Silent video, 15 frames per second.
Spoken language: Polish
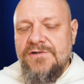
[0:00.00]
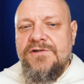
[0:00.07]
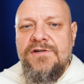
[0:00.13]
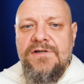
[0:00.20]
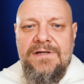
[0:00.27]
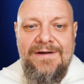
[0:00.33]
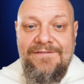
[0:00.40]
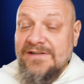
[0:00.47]

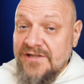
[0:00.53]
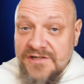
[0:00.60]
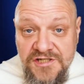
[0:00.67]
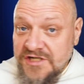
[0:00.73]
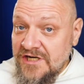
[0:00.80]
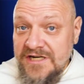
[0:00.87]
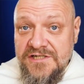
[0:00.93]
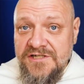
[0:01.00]
czy nawet
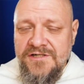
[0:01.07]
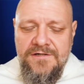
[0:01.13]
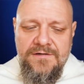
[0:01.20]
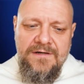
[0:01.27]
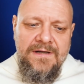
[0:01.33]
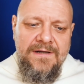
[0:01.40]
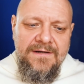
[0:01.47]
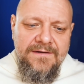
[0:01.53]

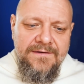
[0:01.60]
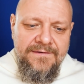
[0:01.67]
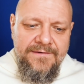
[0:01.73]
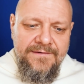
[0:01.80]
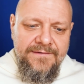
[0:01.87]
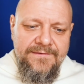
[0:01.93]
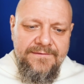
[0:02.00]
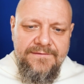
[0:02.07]
krzyż,
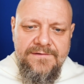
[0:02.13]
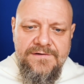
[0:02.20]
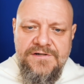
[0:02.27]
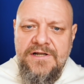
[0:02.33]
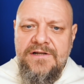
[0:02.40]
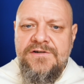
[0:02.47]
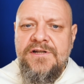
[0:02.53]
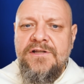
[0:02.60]
y,
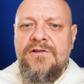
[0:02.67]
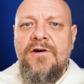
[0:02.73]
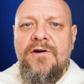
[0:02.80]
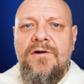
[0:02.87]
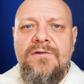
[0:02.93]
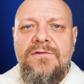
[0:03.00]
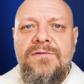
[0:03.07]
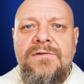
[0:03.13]
że, że
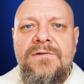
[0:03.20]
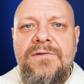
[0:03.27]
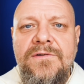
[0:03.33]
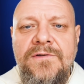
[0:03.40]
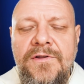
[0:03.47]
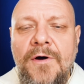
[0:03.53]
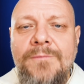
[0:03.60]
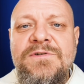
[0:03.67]
to y,
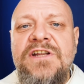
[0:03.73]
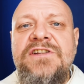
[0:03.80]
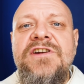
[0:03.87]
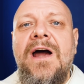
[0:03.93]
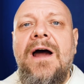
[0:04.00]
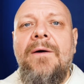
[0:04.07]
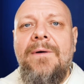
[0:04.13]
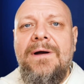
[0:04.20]
dobrze
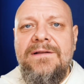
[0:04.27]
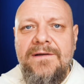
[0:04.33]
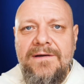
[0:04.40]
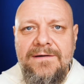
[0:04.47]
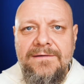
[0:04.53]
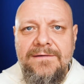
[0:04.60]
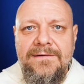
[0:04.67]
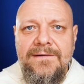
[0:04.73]
działa,
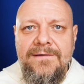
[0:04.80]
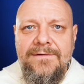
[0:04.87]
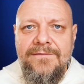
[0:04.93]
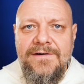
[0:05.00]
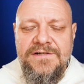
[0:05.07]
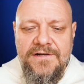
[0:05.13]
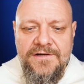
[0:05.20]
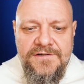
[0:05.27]
nie?
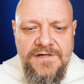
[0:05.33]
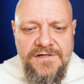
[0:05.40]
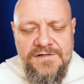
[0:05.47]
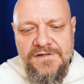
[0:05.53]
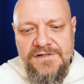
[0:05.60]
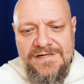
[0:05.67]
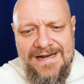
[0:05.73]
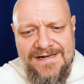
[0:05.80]
właśnie krzyż
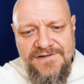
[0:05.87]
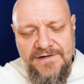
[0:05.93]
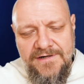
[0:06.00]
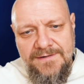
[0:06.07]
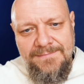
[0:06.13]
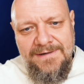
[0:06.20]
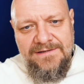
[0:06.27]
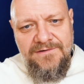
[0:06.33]
rzadziej
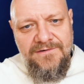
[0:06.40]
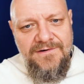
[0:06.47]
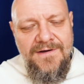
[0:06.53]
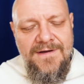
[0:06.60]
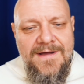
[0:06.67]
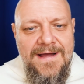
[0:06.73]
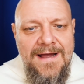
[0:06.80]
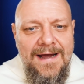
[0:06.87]
chyba to,
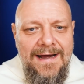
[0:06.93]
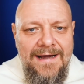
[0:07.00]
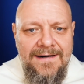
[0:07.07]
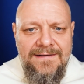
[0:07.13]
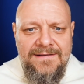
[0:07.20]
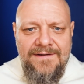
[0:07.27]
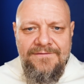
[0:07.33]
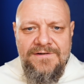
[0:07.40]

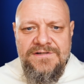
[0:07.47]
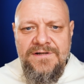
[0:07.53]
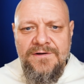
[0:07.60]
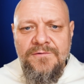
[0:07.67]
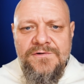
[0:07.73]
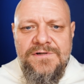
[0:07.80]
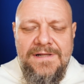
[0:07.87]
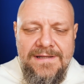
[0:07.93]
ale tam właśnie
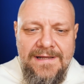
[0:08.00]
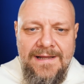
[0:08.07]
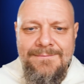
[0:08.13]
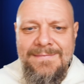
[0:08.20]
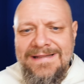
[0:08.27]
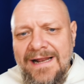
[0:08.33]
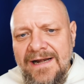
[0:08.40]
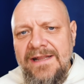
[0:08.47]
różne takie
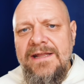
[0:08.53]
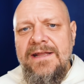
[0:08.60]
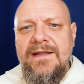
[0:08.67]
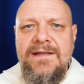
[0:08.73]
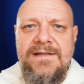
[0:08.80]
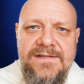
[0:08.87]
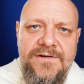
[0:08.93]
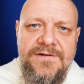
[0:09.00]

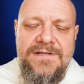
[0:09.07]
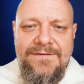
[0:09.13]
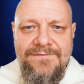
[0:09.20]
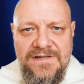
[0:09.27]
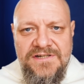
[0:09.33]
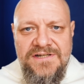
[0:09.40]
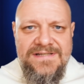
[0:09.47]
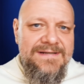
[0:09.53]
medaliki, coś tam
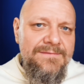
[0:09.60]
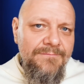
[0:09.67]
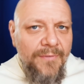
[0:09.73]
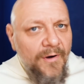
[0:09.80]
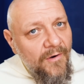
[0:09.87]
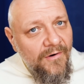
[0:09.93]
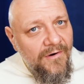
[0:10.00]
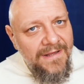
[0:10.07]
właśnie
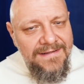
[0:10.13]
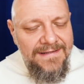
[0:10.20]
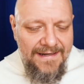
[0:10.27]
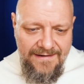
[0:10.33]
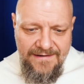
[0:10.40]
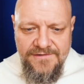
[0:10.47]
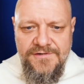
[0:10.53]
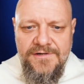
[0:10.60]
symbole
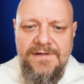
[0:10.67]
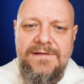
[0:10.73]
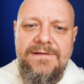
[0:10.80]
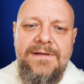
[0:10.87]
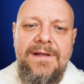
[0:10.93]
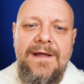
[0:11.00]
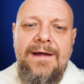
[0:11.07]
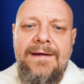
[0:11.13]
takie czy
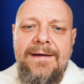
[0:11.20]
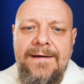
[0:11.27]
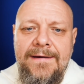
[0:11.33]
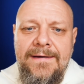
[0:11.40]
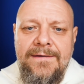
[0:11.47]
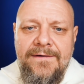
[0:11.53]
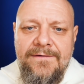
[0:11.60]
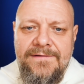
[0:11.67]
inne,
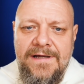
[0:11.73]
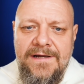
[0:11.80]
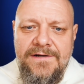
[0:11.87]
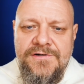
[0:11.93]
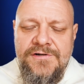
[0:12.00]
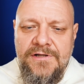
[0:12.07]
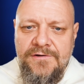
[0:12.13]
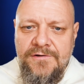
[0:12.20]
prawda,
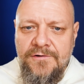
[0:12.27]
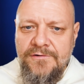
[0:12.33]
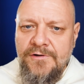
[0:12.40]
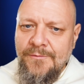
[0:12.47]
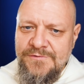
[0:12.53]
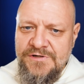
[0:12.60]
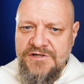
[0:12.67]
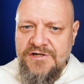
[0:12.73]
że to
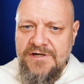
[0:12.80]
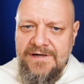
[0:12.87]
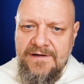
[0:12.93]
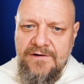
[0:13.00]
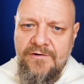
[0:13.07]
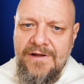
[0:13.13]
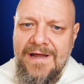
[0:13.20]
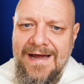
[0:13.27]
dobrze się
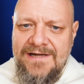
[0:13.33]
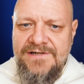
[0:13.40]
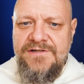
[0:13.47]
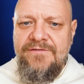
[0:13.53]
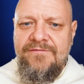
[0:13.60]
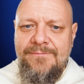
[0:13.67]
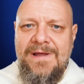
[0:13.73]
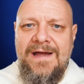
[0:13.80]

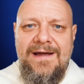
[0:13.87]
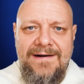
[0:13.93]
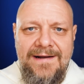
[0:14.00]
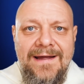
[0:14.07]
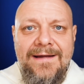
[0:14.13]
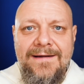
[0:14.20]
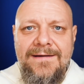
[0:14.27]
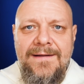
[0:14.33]
kojarzy w
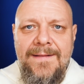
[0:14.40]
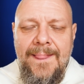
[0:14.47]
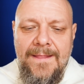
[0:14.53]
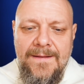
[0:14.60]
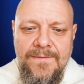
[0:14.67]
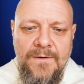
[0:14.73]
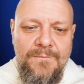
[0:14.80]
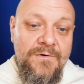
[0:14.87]
miarę,
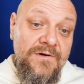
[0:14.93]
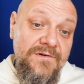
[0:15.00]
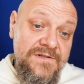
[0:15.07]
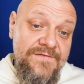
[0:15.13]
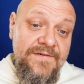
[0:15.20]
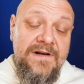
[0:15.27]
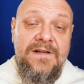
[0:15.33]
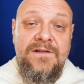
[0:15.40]
no bo
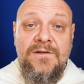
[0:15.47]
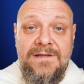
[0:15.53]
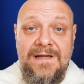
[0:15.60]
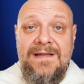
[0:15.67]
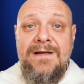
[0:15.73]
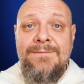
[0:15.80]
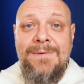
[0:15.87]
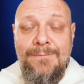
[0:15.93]
zwykle do
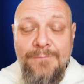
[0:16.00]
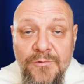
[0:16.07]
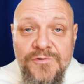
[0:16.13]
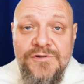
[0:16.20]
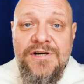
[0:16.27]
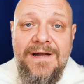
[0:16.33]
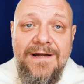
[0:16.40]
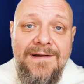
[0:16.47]
takich
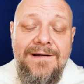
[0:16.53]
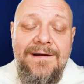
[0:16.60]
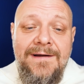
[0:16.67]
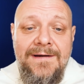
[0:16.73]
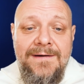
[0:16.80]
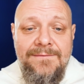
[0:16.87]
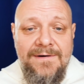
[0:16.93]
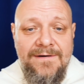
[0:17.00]
babuszek,
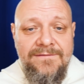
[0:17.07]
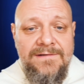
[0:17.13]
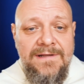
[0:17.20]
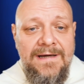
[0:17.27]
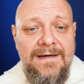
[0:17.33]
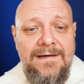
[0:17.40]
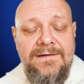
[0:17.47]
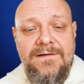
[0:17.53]

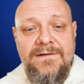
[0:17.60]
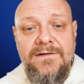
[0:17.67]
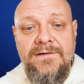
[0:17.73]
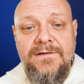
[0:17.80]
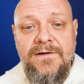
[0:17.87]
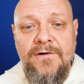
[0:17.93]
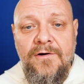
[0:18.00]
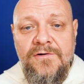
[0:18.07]
prawda,
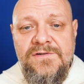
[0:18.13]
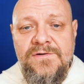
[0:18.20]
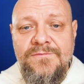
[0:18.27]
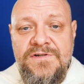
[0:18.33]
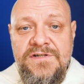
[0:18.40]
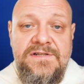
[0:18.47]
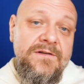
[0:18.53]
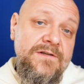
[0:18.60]
y, chodzą
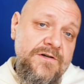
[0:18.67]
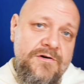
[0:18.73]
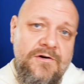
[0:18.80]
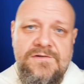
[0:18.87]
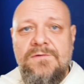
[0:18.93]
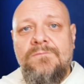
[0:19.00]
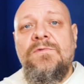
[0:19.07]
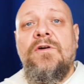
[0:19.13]
ci, co też
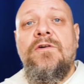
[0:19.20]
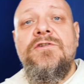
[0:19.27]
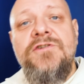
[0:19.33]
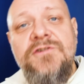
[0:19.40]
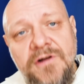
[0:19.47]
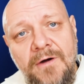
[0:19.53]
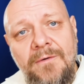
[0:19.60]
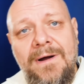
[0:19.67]
chodzą do
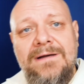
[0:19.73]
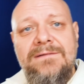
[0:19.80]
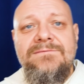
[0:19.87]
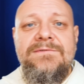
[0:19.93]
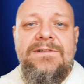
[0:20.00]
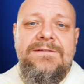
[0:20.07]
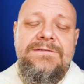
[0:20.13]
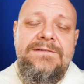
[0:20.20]
kościoła,
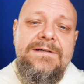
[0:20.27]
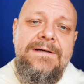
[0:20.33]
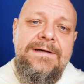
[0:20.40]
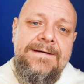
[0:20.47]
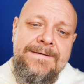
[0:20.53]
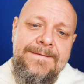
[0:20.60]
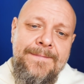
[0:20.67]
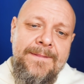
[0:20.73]
nie?
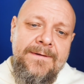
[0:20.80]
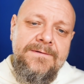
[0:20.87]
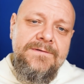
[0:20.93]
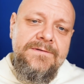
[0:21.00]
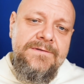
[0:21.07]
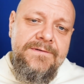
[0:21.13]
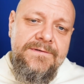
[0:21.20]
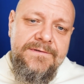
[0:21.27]
To,
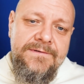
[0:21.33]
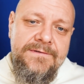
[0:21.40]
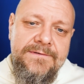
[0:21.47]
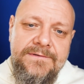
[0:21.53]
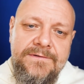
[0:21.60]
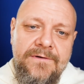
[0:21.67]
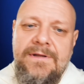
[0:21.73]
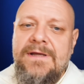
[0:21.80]

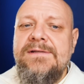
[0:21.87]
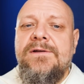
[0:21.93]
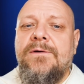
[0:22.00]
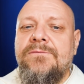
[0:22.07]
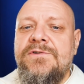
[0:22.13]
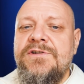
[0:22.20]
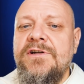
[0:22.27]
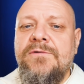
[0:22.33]
y, to, nie
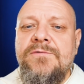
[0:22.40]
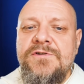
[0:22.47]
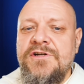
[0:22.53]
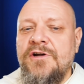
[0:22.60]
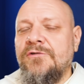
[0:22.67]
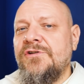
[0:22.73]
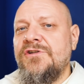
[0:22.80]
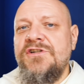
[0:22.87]
są ci, którzy
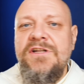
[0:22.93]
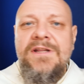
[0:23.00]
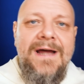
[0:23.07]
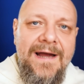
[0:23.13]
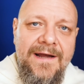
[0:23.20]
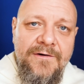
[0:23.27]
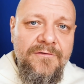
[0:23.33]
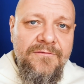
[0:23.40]
się
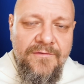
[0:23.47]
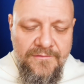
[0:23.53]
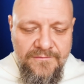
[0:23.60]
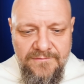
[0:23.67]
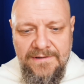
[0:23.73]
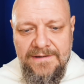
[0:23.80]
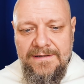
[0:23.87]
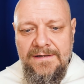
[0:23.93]
odcinają w
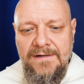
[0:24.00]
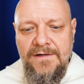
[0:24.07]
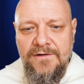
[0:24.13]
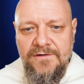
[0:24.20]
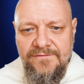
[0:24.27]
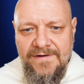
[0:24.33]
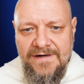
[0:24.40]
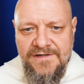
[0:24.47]
ogóle
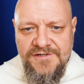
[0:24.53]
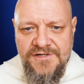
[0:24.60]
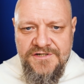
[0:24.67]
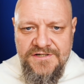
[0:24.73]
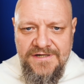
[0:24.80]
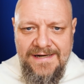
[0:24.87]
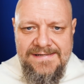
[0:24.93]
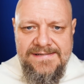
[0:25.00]
od wiary
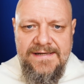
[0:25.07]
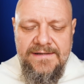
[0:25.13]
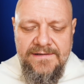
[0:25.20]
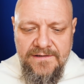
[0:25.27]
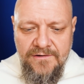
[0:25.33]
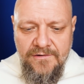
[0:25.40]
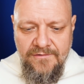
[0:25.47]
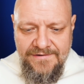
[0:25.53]
chrześcijańskiej,
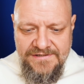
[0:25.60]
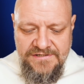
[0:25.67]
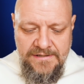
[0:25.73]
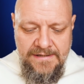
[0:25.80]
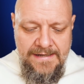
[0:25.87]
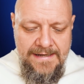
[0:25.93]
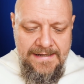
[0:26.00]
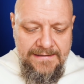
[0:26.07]
tylko
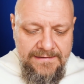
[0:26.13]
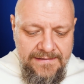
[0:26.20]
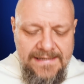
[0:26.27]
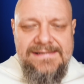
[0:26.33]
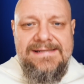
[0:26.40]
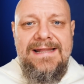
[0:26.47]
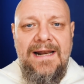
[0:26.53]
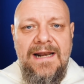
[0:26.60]
właśnie
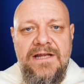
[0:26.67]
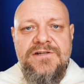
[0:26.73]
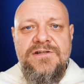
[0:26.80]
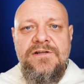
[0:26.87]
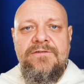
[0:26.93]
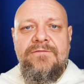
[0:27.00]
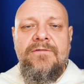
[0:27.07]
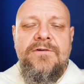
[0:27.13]
nie
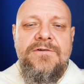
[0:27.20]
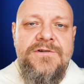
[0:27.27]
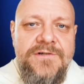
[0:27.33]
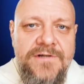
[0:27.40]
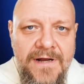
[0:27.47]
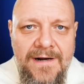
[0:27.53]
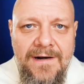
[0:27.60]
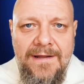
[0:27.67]
znaleźli w
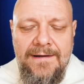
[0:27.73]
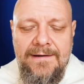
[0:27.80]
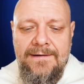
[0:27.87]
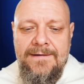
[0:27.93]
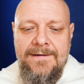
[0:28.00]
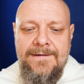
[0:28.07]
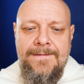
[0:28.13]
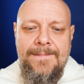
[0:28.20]
kościele,
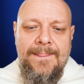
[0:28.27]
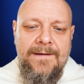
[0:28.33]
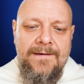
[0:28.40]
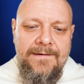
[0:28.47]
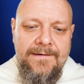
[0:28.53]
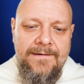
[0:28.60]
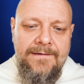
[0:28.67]
e,